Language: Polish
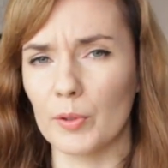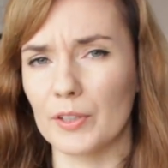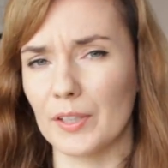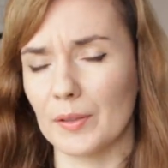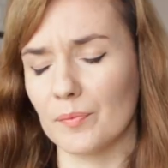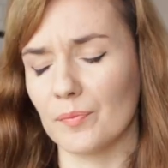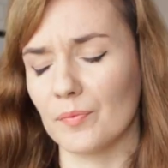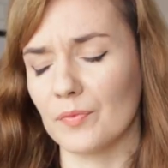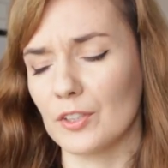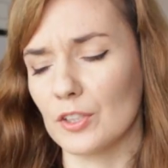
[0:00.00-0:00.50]
bo
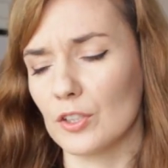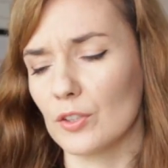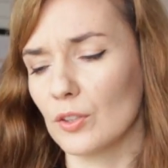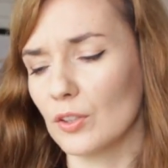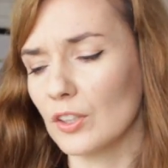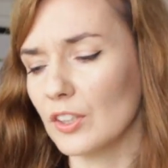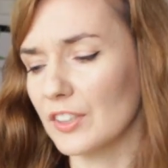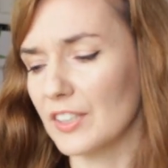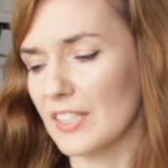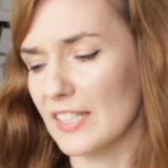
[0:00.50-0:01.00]
tam też
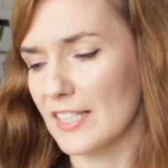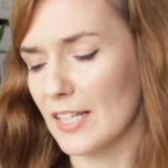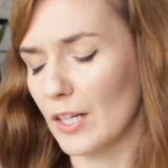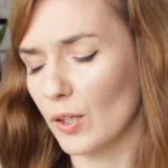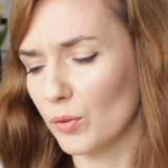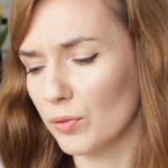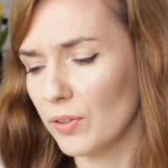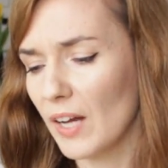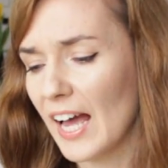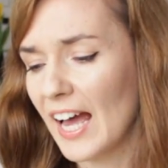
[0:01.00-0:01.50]
do innych
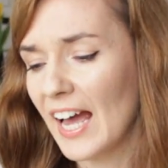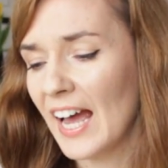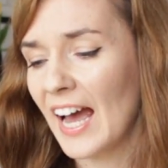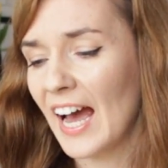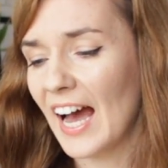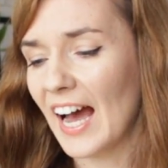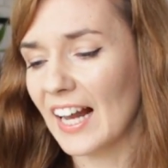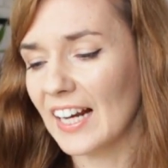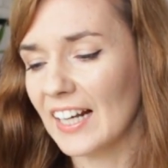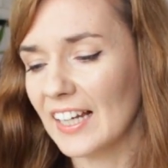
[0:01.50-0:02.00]
celów,
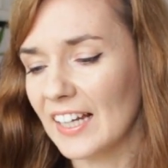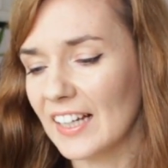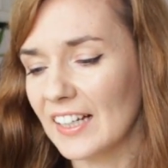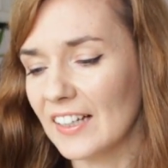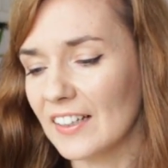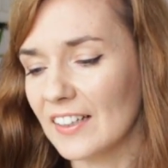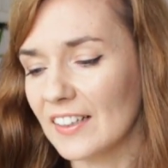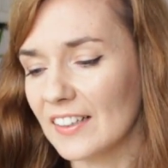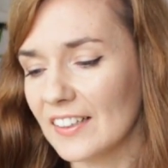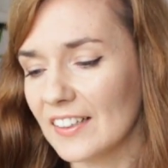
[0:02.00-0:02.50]

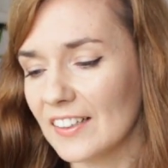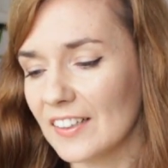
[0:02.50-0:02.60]
ale